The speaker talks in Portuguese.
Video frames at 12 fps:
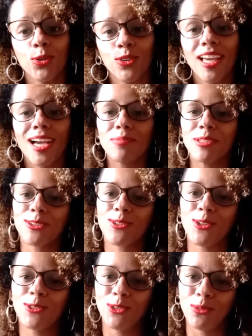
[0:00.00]
Olá
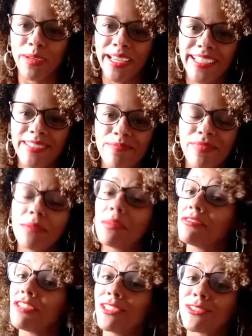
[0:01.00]
pessoal, tudo bem?
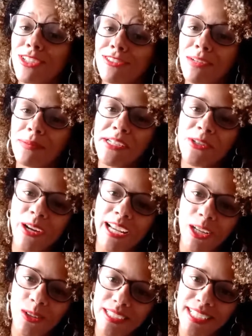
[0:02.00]
Bem-vindos novamente ao
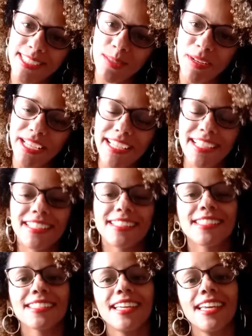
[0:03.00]
canal Letras
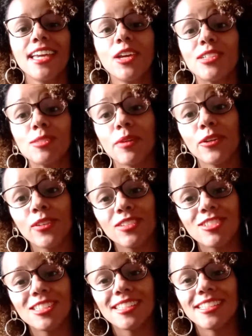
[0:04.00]
Pretas. Eu espero que
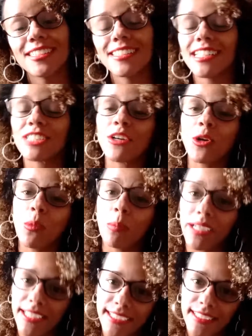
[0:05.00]
vocês estejam
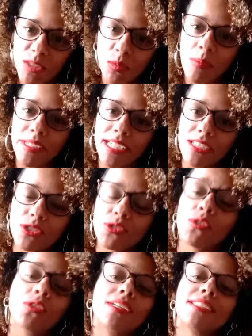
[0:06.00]
acompanhando as
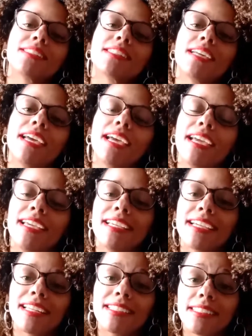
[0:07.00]
publicações e
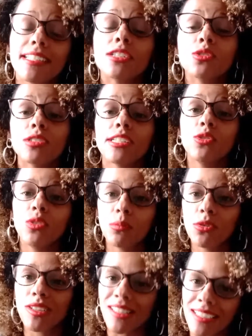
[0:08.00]
que elas estejam sendo
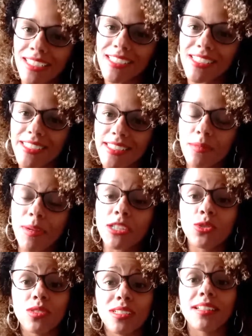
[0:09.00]
importantes para
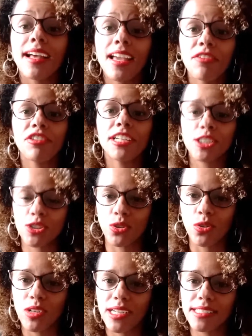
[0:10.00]
suscitar
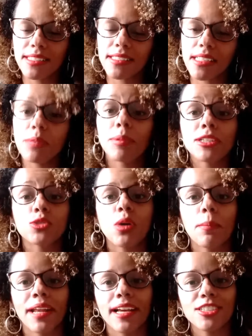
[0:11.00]
reflexões e para sua
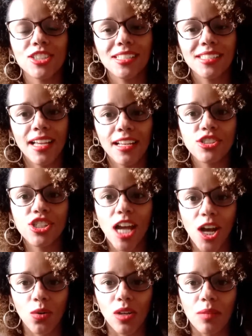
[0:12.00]
prática em sala de
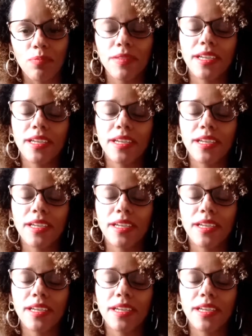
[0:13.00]
aula.